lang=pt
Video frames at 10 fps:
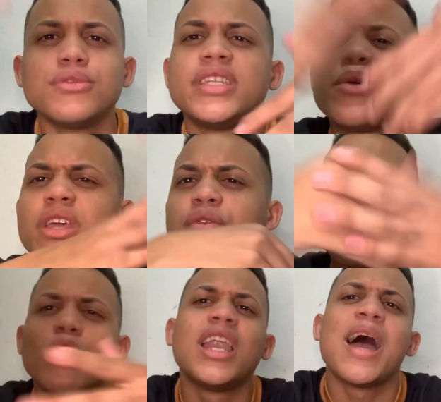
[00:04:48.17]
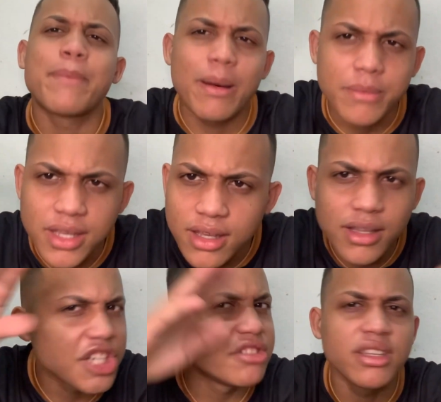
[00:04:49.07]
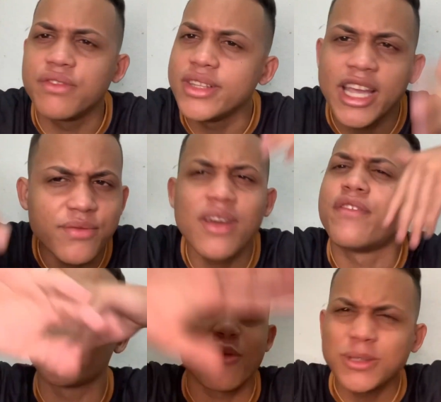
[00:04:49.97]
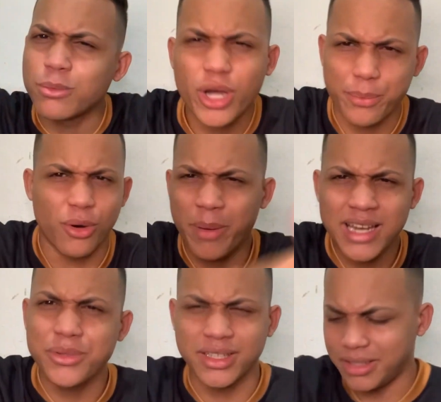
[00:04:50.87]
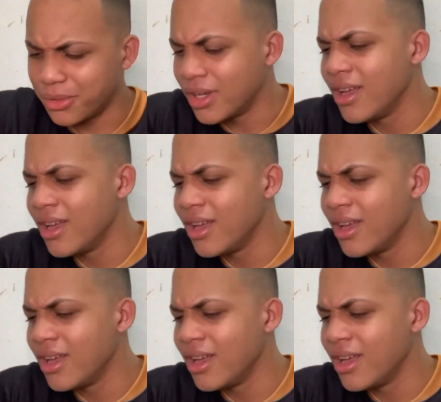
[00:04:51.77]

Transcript: não sei o que for, leva pra mim, a gente divide, a gente vai festa. Vamos embora, pô. Pai do retiro.